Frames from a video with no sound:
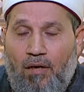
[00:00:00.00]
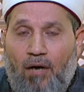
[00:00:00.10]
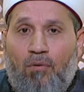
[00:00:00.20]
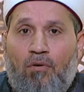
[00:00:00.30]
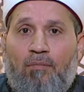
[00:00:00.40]

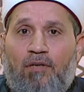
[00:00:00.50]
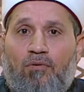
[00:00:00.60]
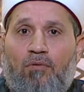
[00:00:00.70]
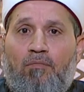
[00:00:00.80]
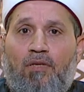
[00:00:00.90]
اول ما
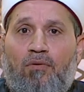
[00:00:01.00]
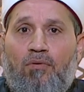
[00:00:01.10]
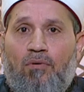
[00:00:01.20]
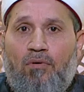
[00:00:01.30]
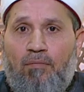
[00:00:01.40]
تقوم من
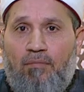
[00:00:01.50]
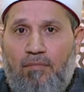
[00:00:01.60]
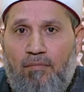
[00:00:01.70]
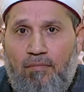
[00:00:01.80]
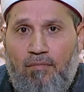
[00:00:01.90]
النوم
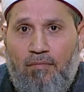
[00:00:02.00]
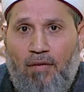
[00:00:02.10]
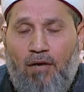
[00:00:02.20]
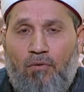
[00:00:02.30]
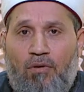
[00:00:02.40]

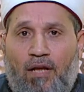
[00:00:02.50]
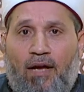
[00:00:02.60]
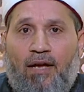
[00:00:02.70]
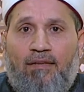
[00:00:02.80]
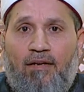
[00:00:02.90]
اول
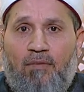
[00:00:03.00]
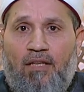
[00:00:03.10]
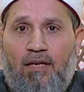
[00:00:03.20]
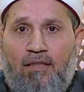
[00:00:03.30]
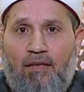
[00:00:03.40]
حاجه
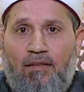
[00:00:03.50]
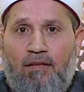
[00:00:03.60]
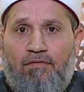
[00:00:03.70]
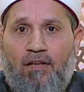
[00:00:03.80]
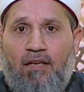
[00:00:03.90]
تعملها تصلي
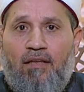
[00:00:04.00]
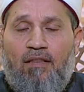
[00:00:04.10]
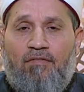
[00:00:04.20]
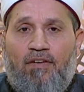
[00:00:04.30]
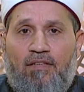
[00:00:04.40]
الفريضه
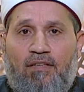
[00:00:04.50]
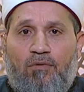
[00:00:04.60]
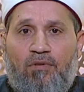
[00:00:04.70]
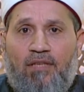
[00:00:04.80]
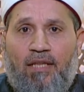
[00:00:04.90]
اللي
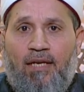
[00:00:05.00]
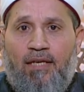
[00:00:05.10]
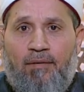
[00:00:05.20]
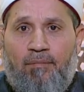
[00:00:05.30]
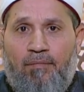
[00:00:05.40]
فاتتك وانت
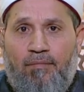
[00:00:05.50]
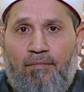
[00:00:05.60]
نايم